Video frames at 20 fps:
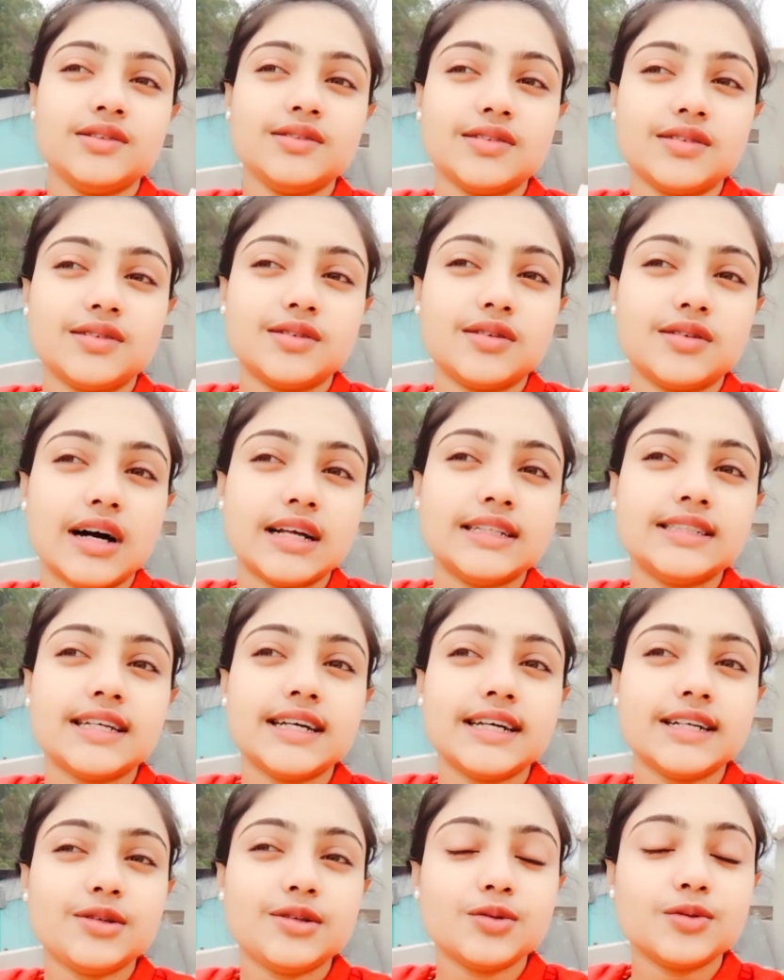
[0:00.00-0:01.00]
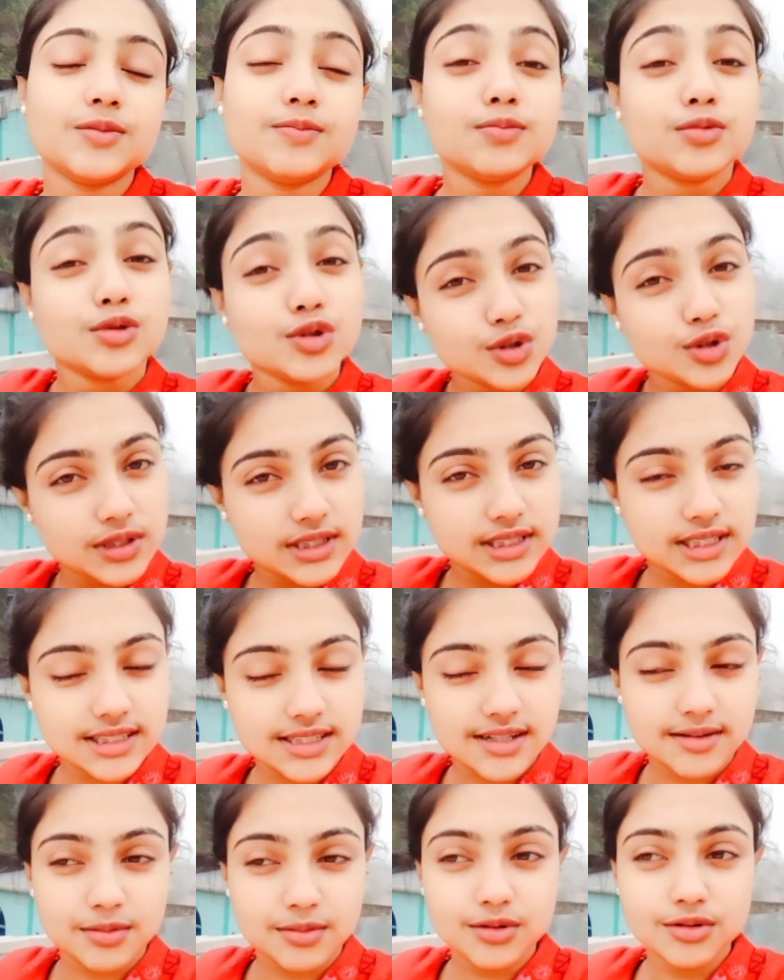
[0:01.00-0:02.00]
তো আজকে একটু পুজো দিতে
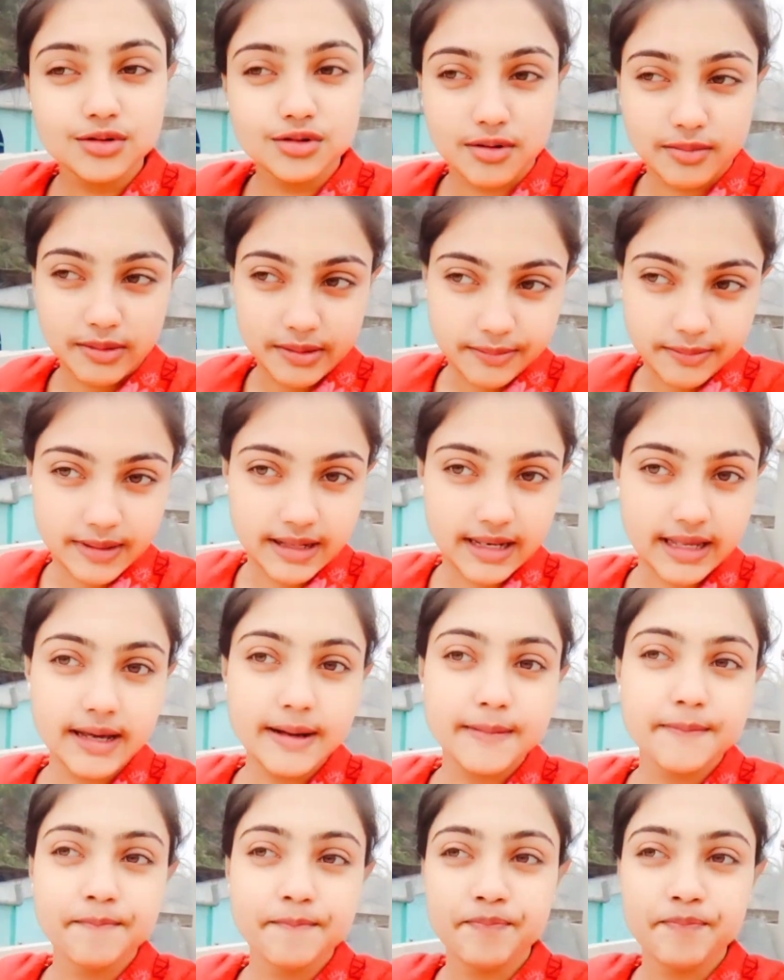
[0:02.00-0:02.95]
যাব সবাই মিলে